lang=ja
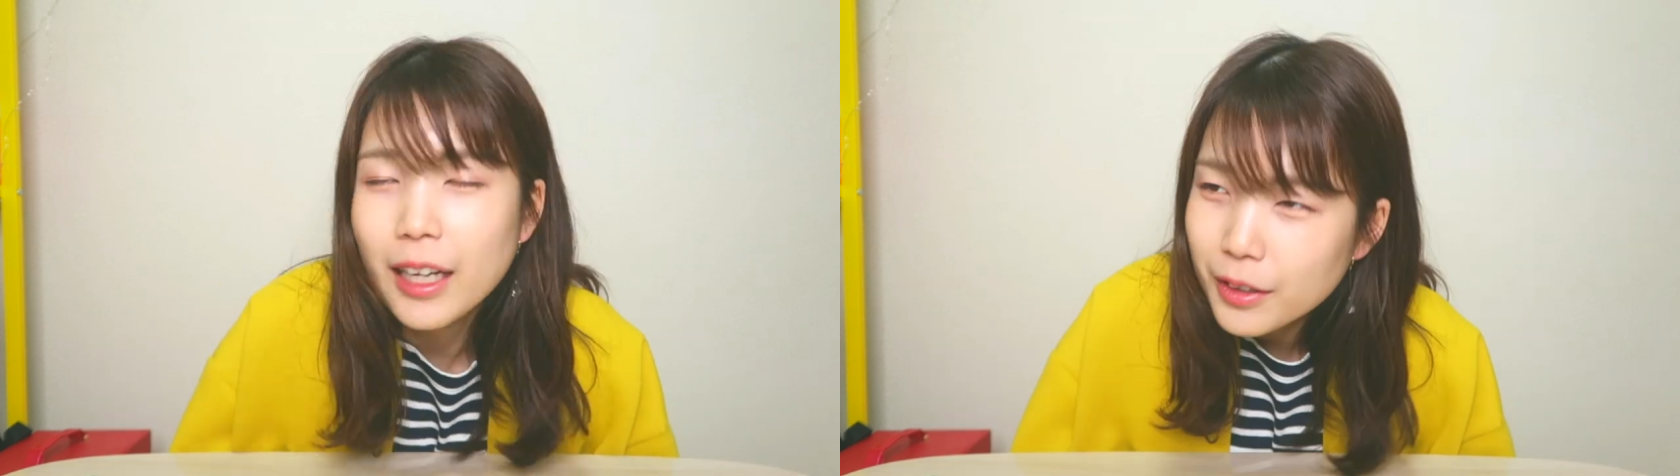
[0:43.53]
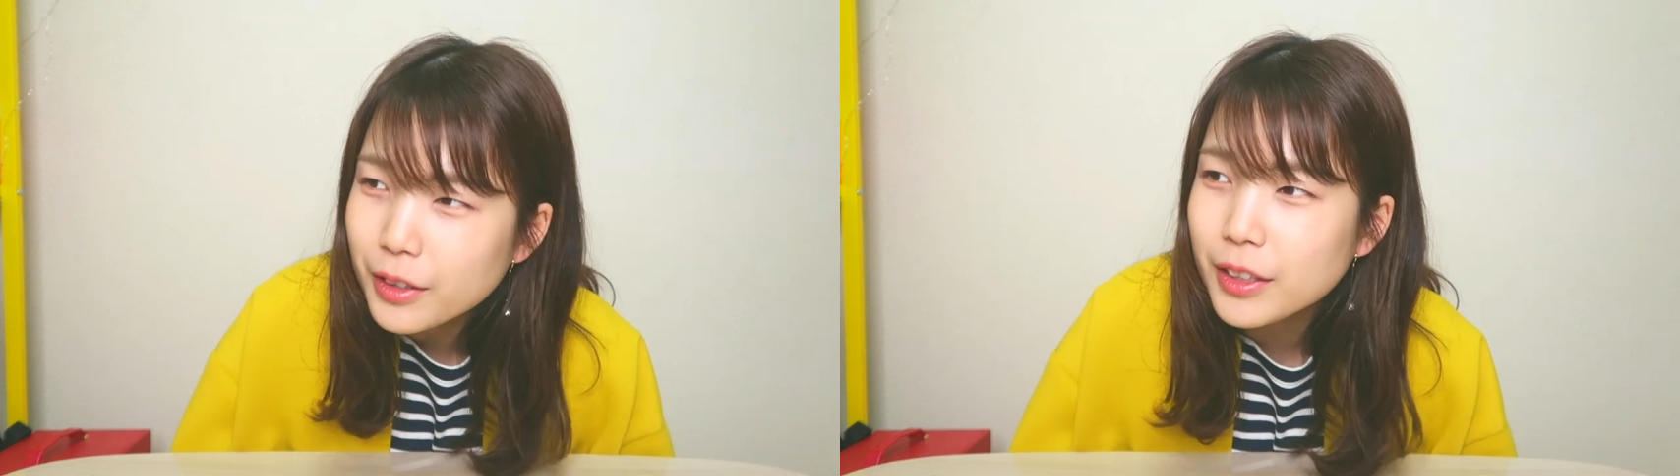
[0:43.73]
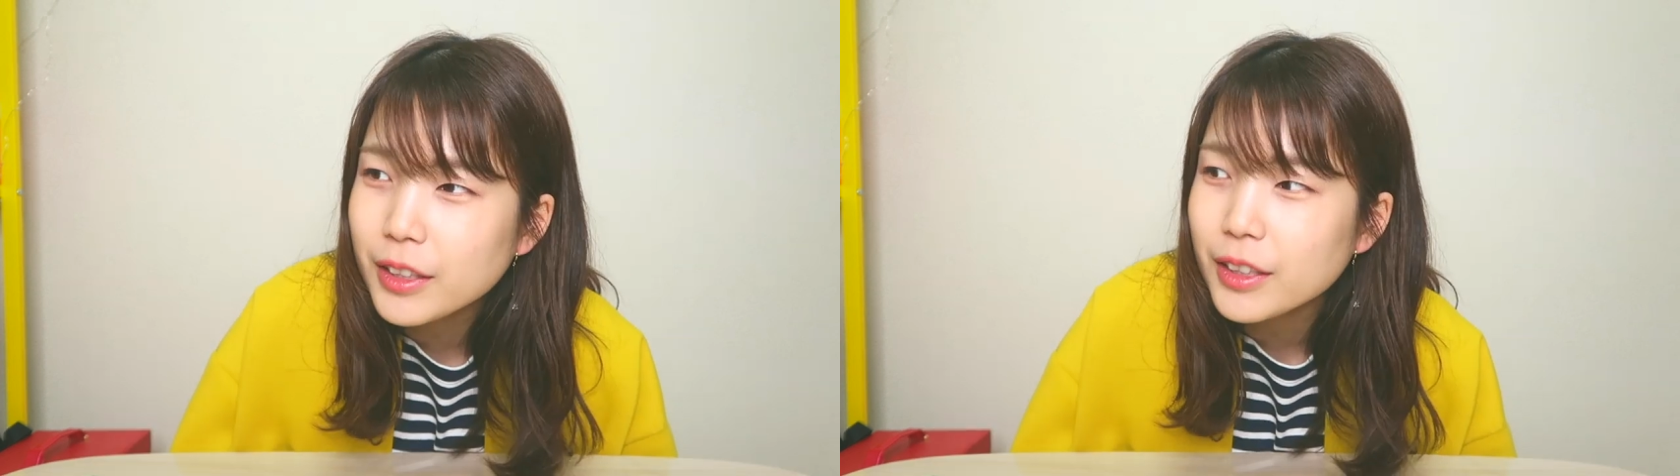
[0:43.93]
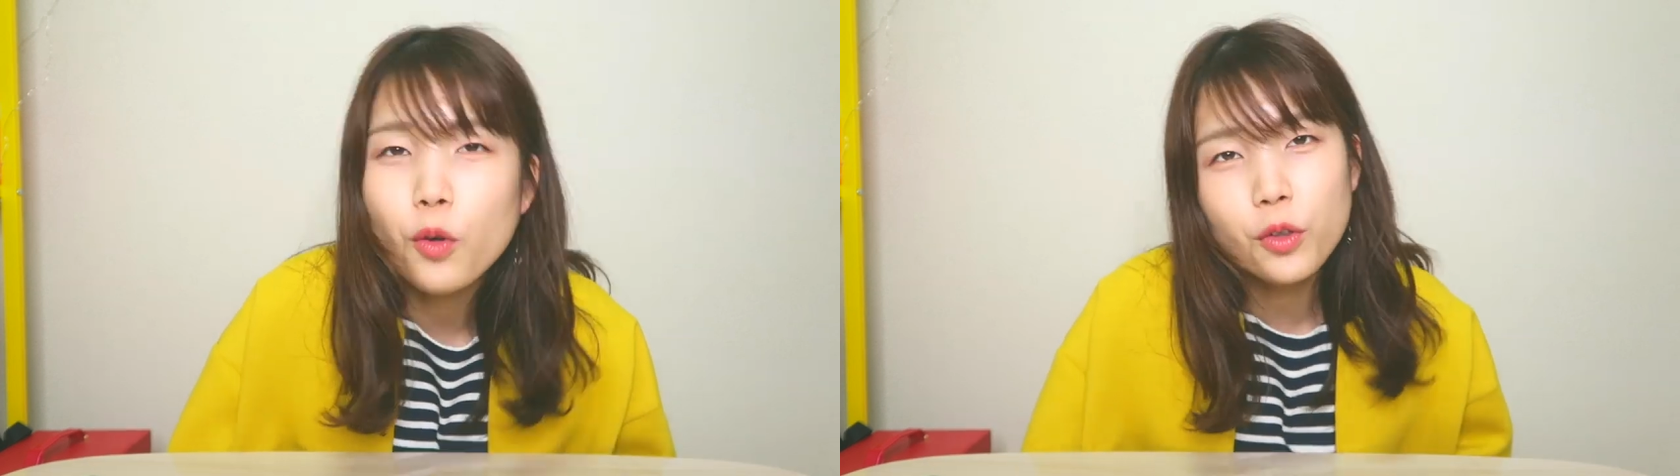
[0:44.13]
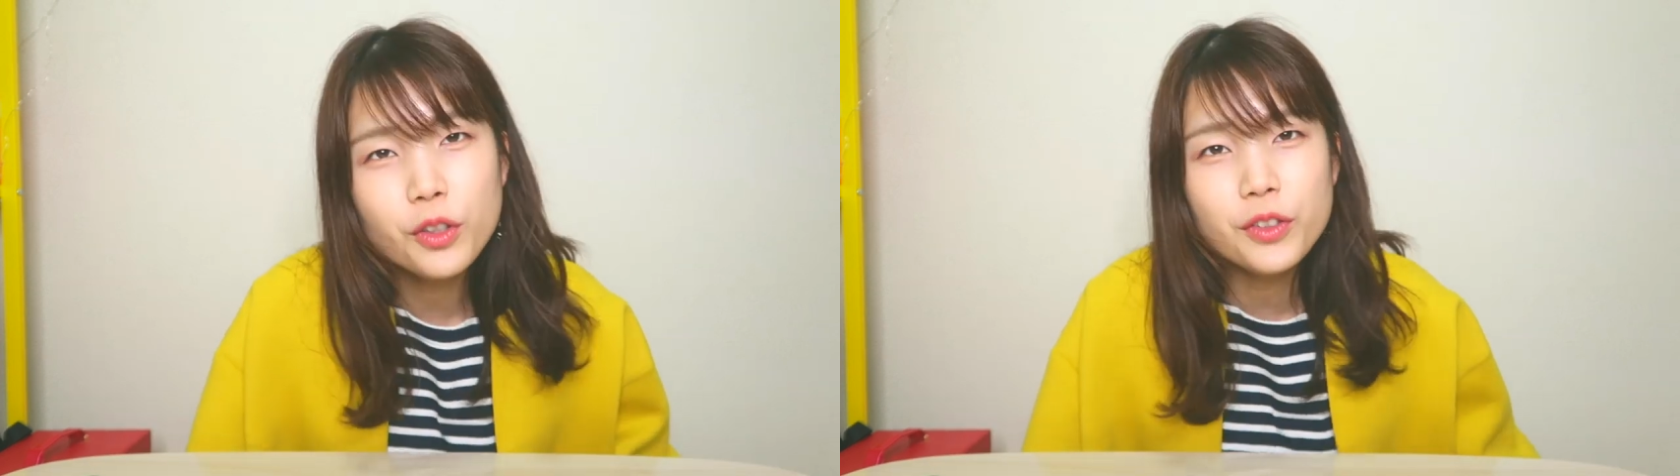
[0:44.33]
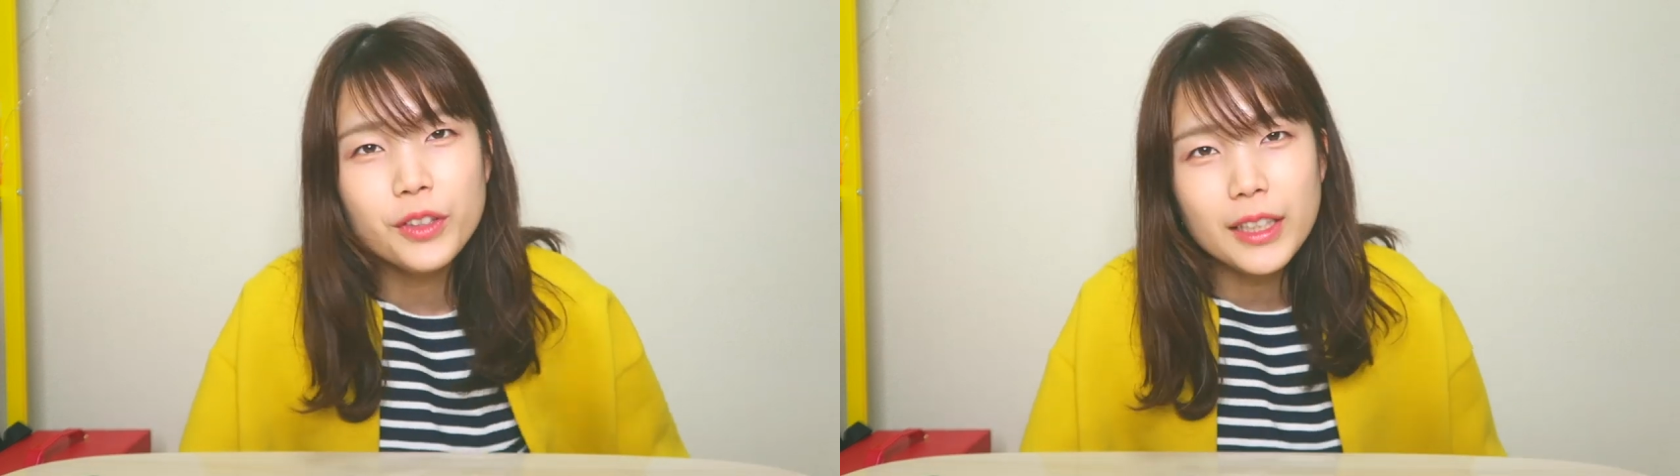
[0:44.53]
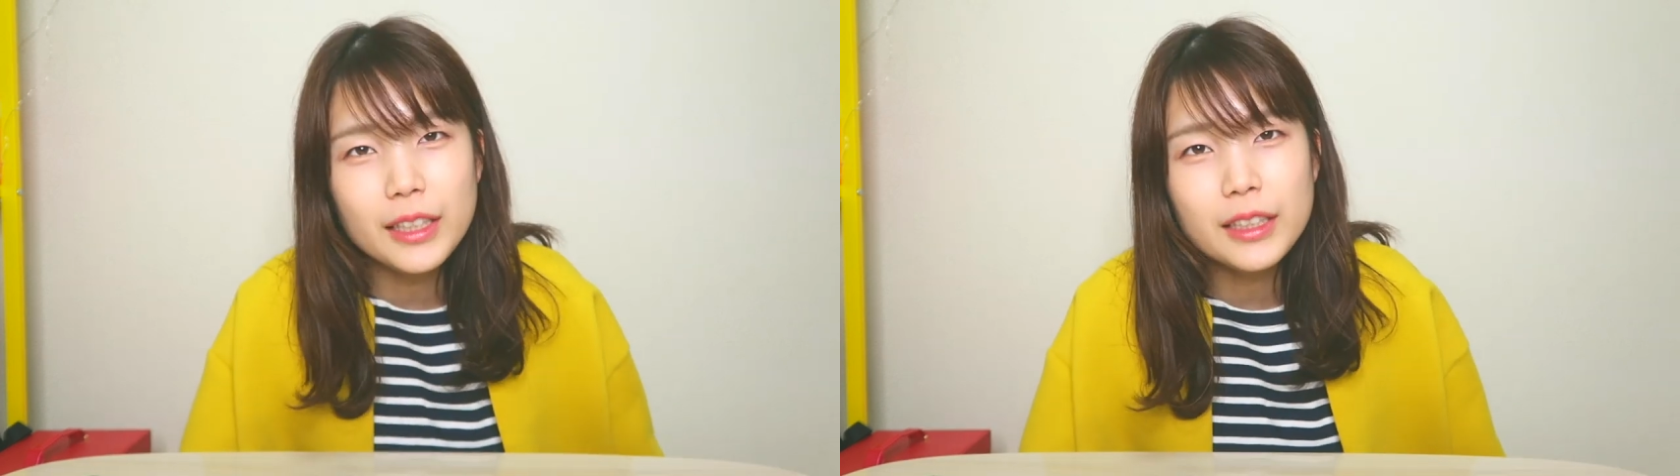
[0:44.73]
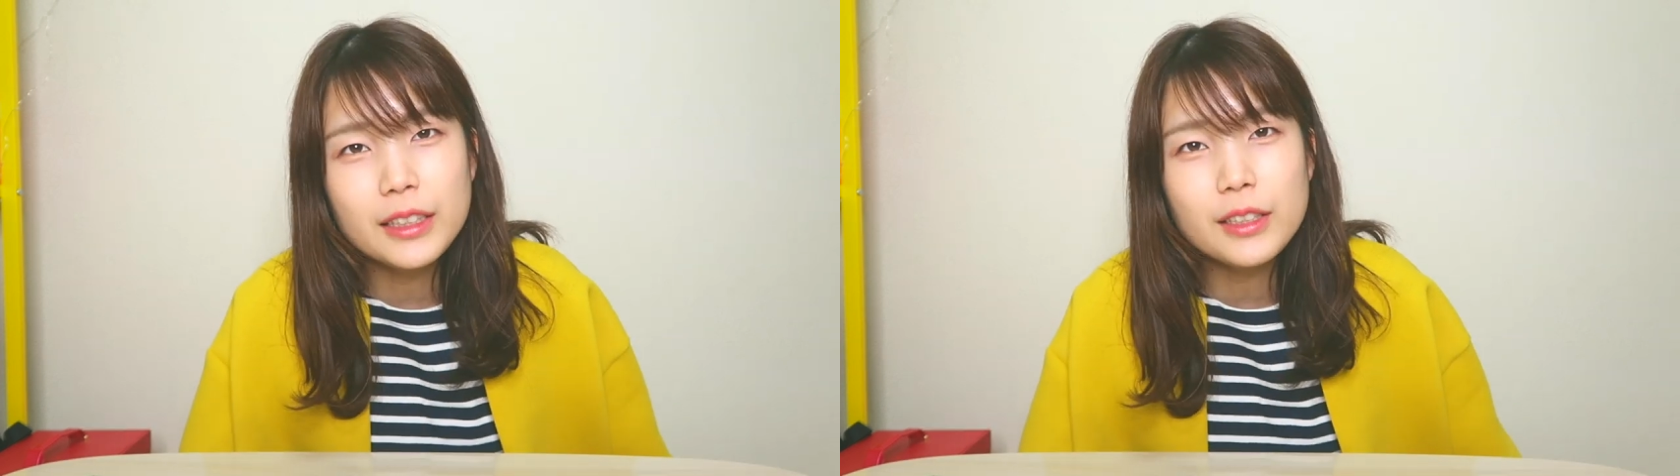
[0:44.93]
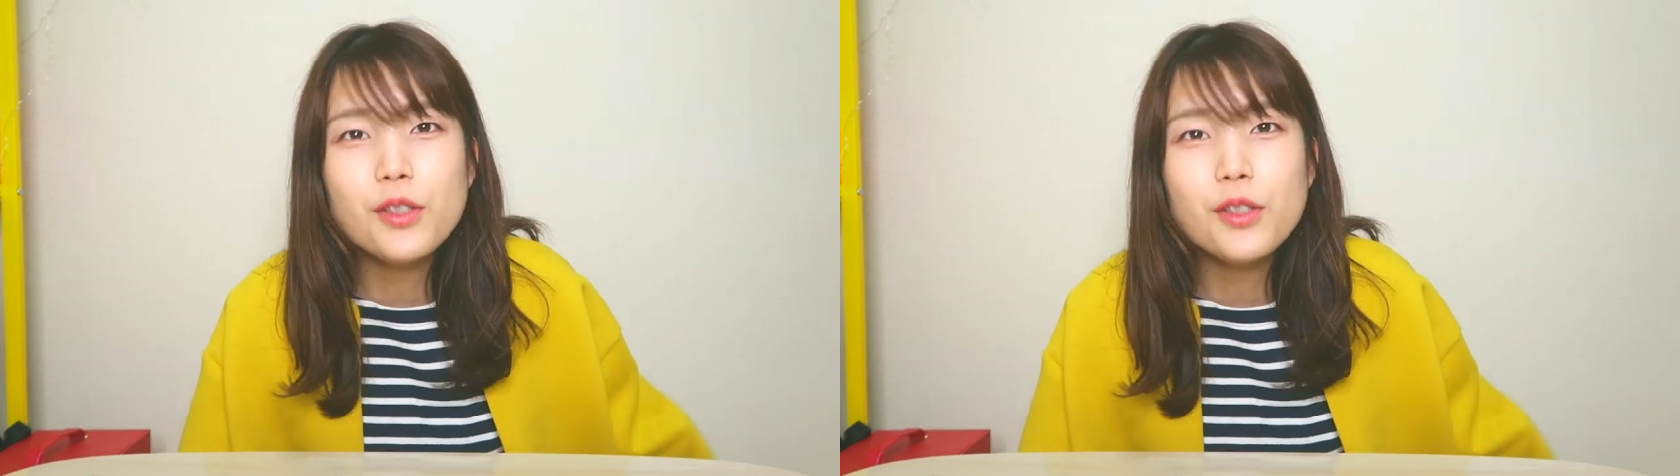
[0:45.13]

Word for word: 春服購入品